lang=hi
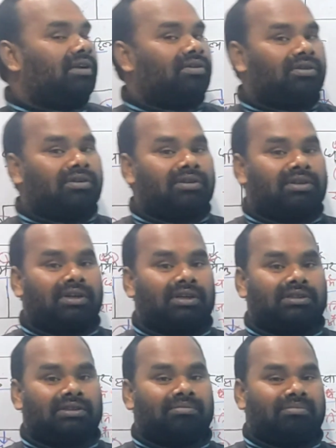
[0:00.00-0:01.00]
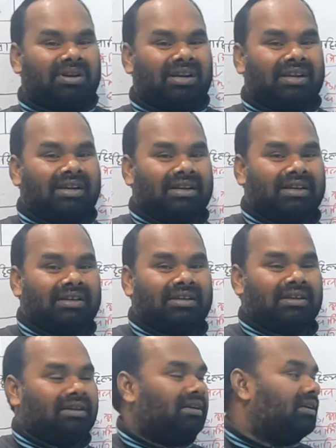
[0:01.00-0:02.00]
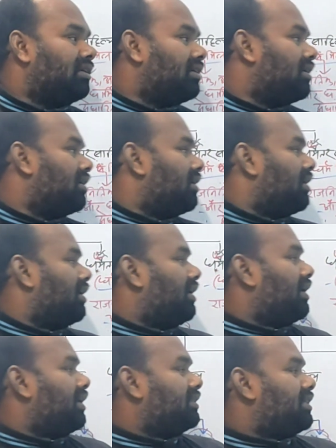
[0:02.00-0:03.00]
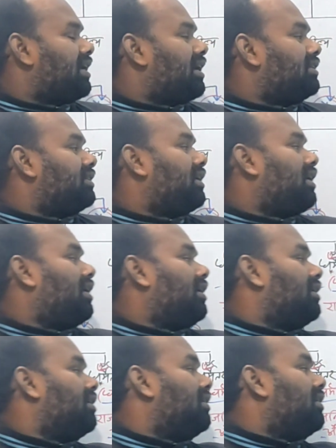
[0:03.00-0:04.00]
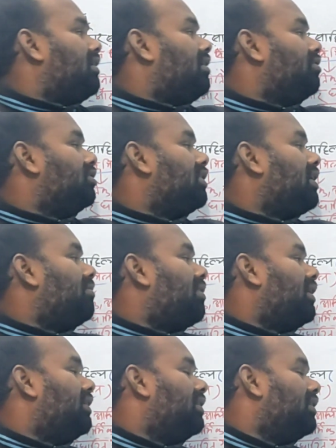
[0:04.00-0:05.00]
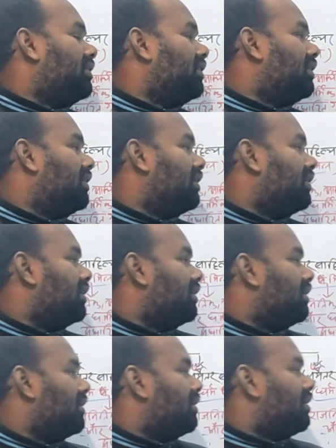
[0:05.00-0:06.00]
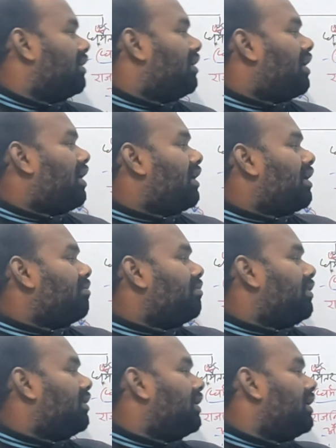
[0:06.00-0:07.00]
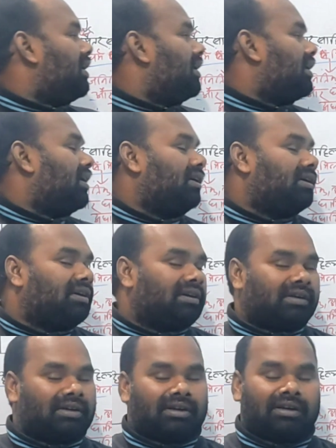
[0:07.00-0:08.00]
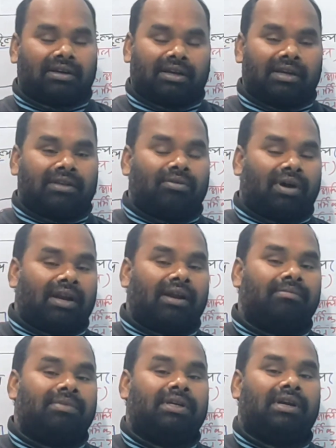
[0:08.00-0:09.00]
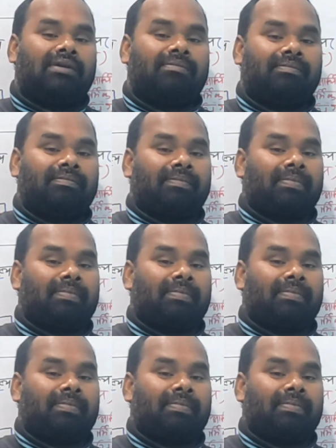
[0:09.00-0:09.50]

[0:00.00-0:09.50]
हेरोडोटस प्लिनी एक्स्ट्रा एक्स्ट्रा उसके बाद अरब के लेखक के द्वारा भी हम